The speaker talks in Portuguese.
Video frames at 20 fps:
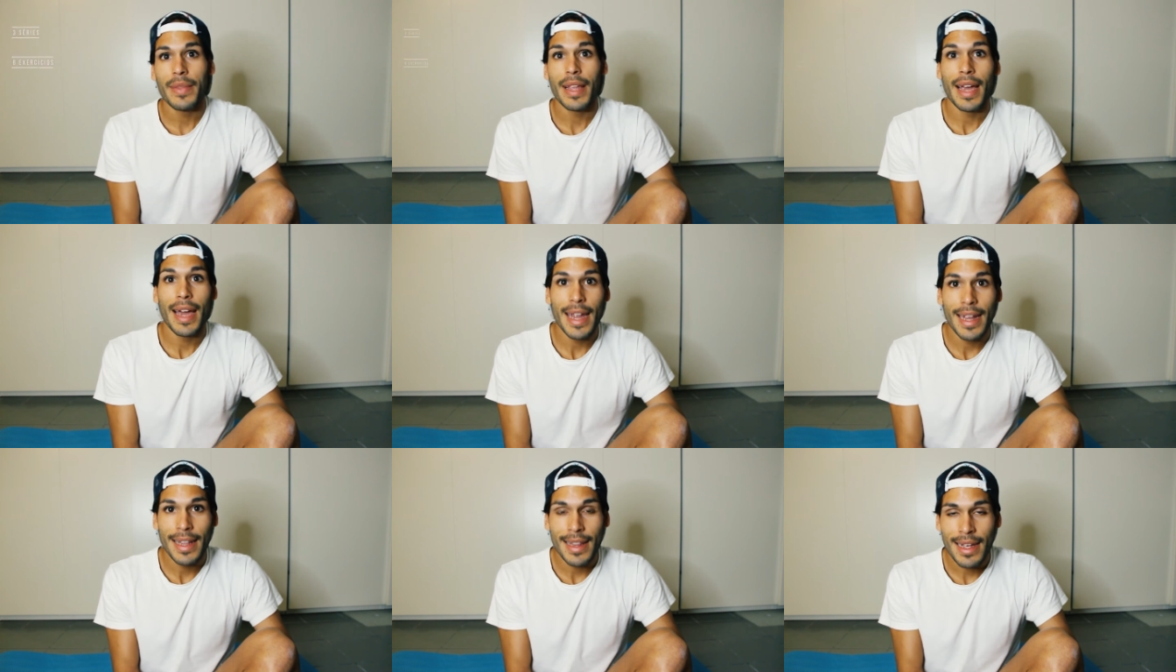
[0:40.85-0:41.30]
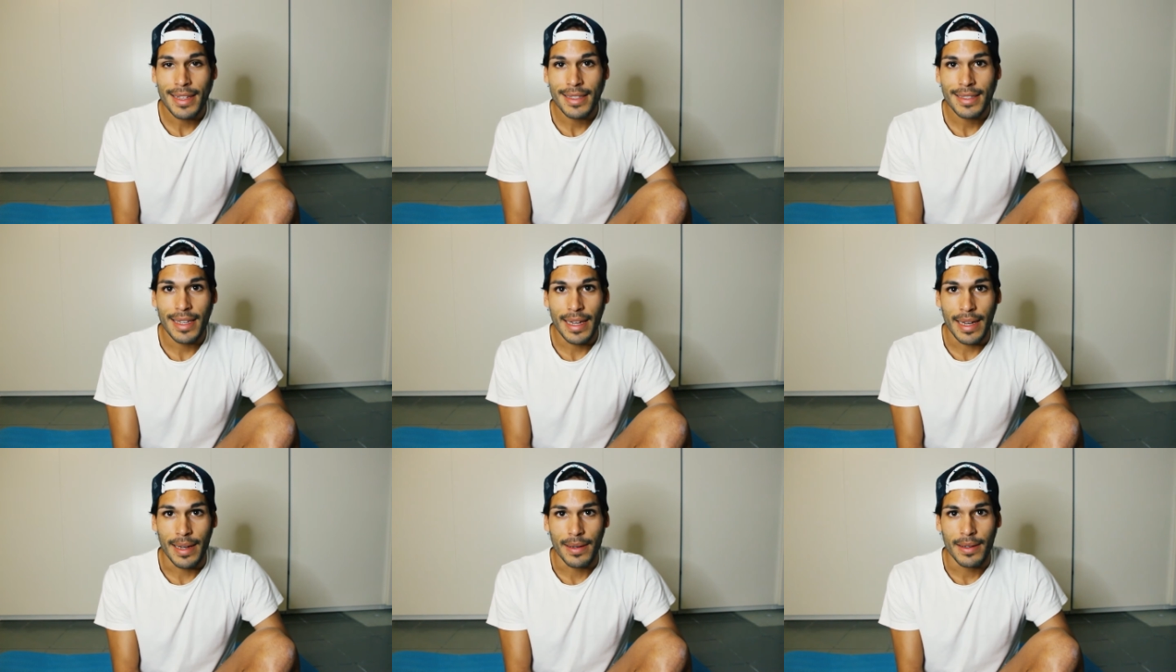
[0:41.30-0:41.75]
Ainda
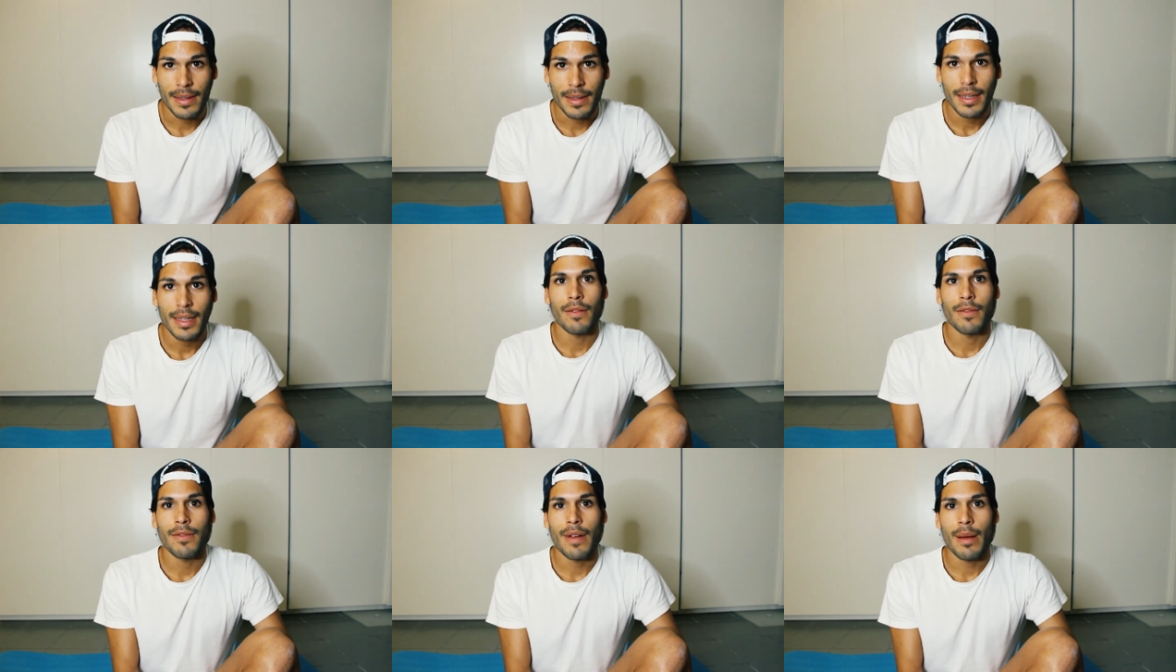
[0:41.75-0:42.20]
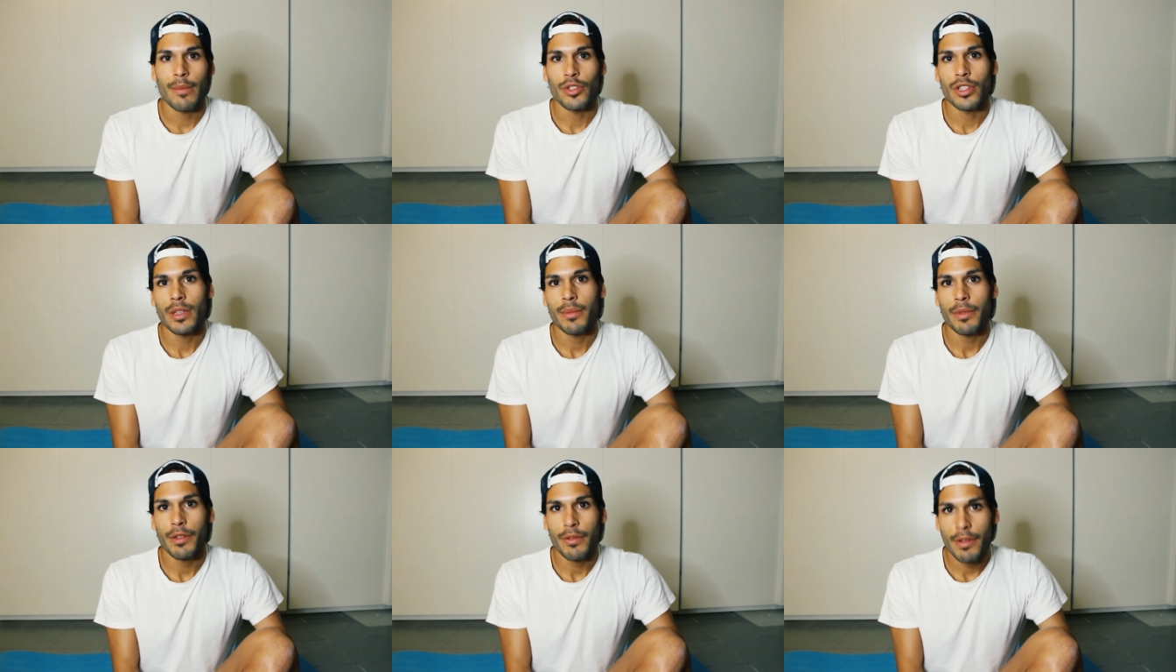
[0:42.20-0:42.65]
assim, vamos
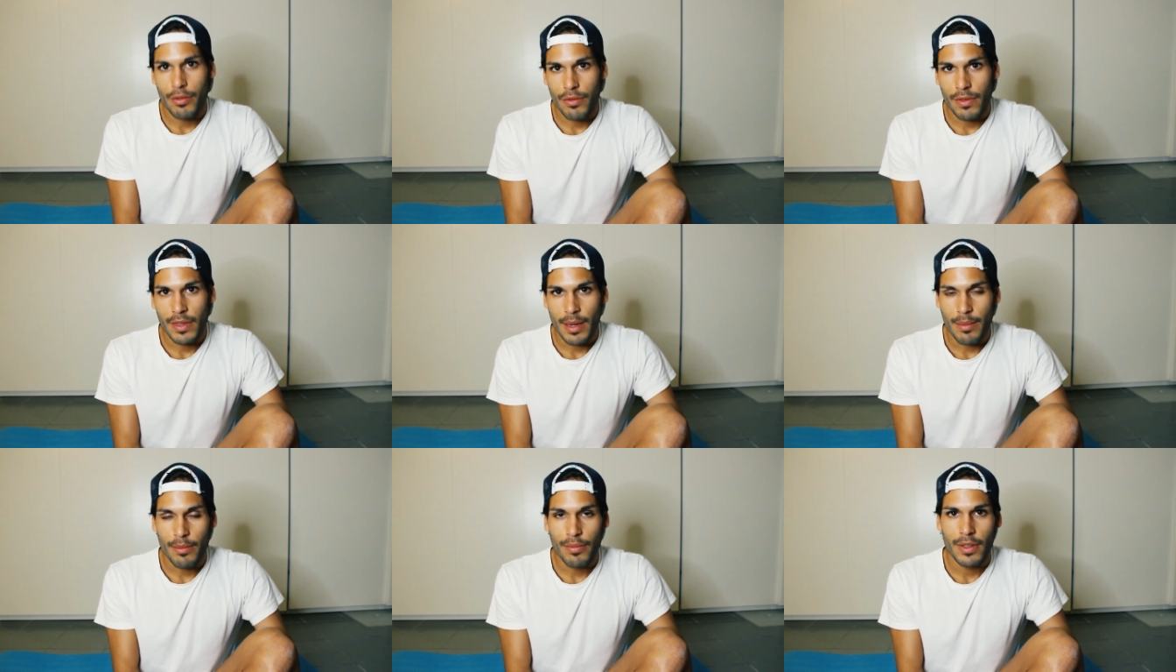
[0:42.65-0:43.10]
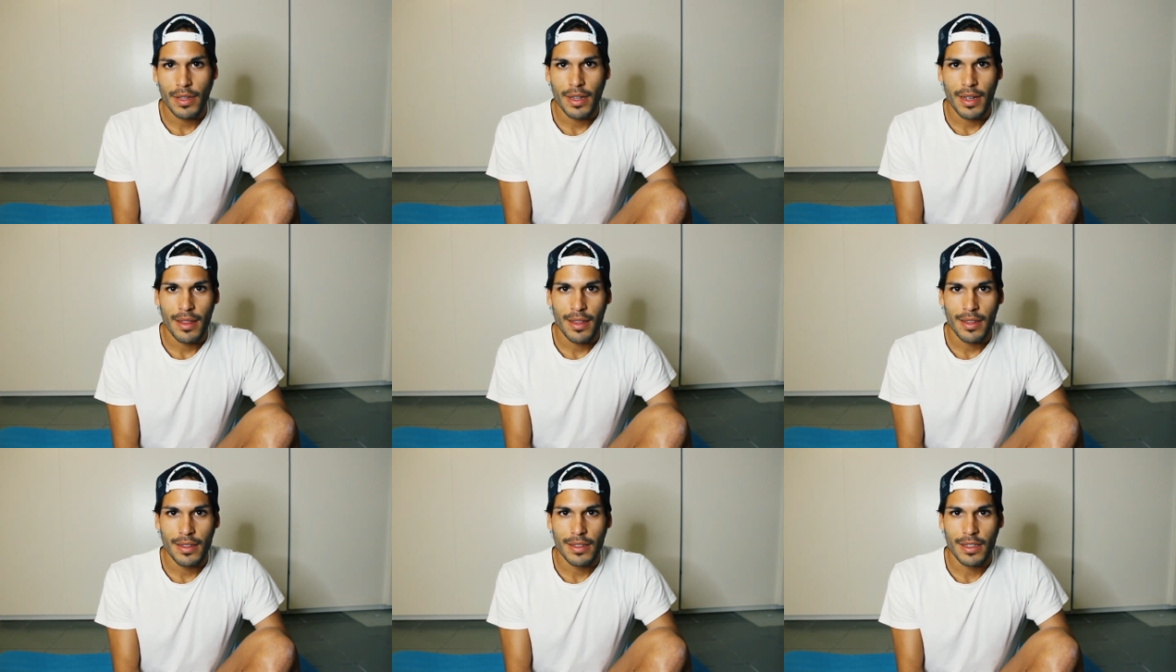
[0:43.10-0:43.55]
diminuir o tempo de
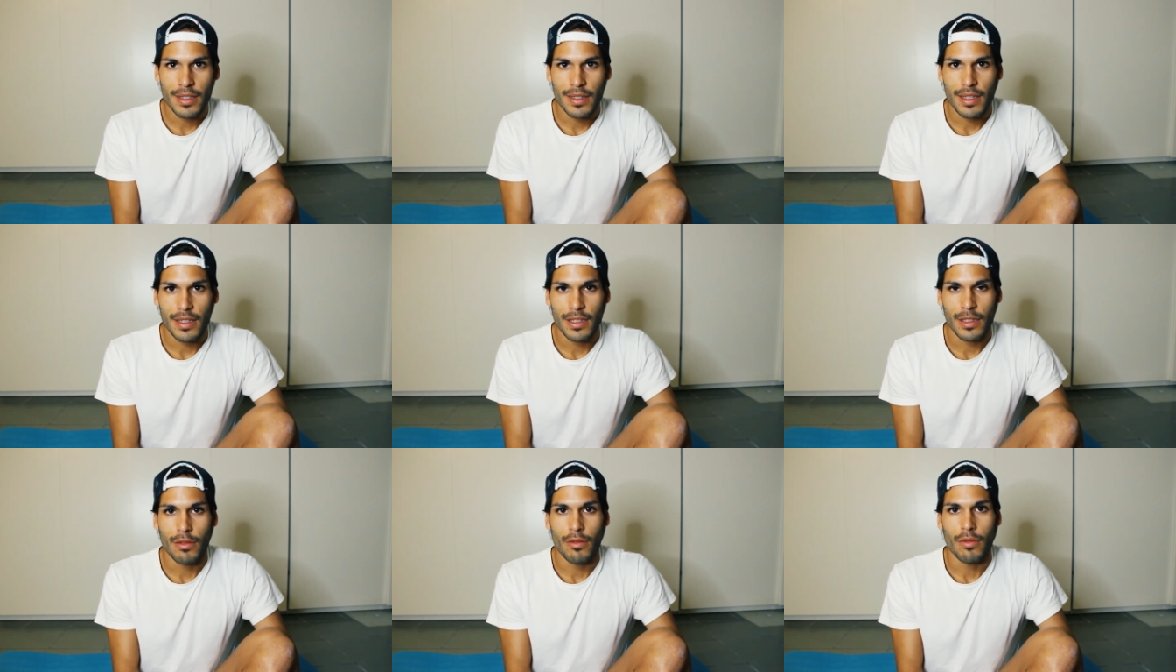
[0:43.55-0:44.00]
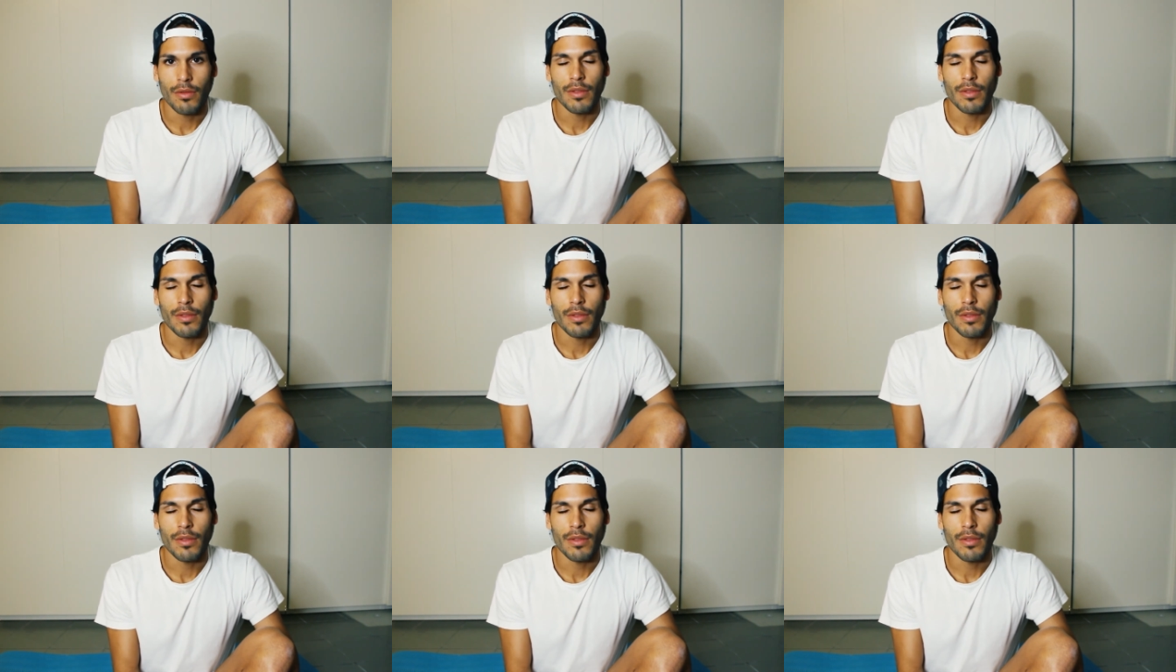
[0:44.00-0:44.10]
cada exercício.